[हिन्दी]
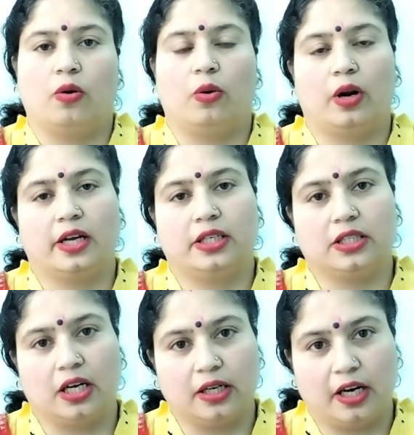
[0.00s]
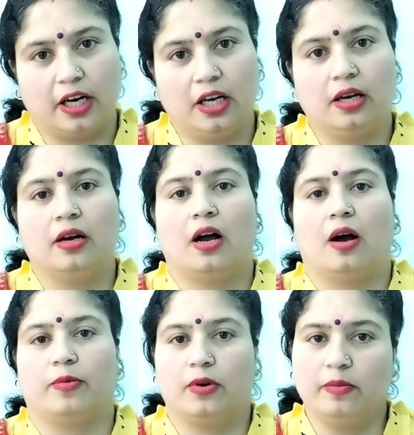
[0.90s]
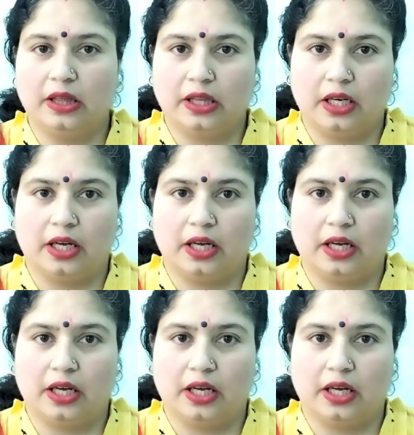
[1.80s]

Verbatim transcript: और ऐसी जानकारी आपको मिलती